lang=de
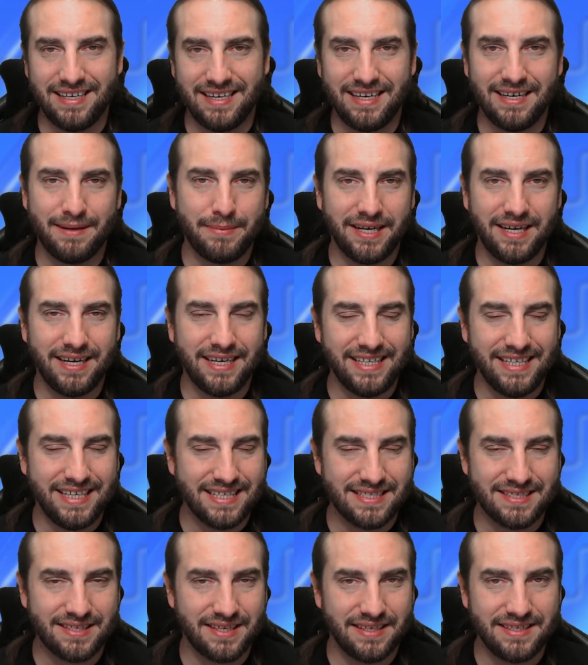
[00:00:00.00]
aber
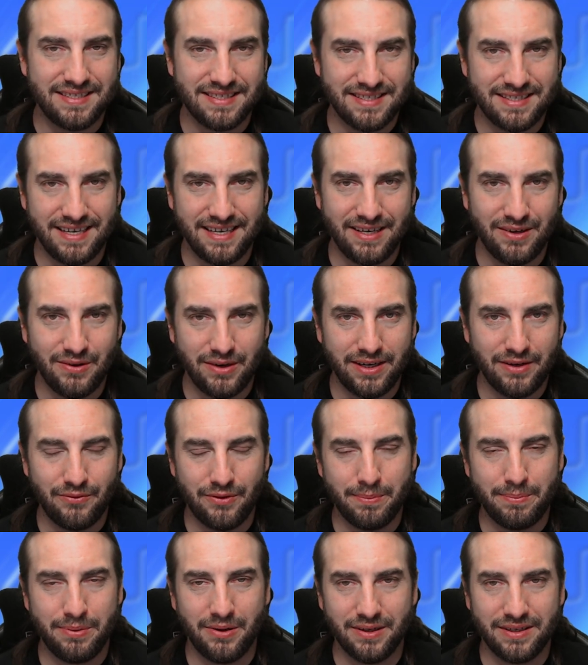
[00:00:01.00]
jetzt ist der neue
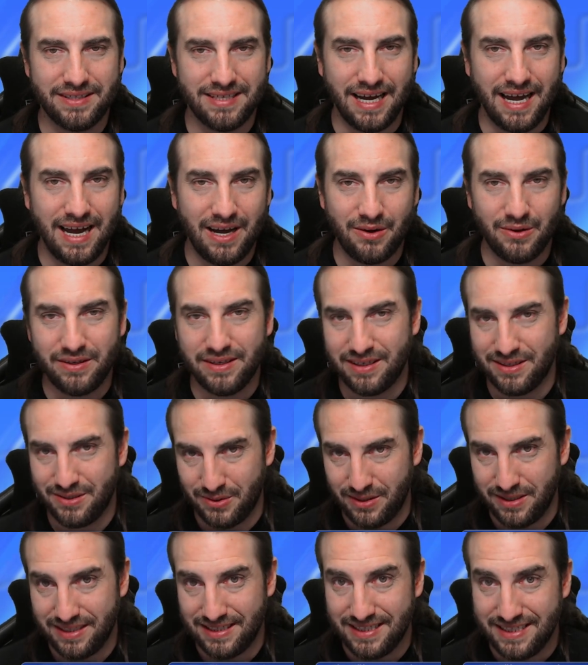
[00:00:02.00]
Report da und
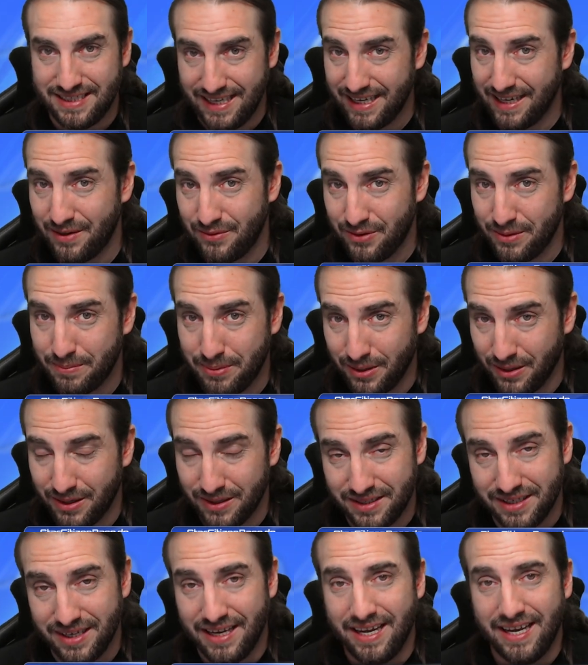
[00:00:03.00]
natürlich der
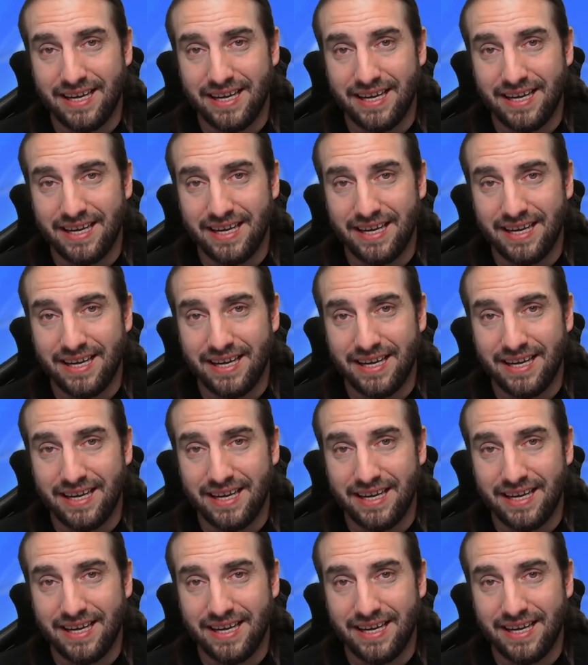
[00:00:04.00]
Report,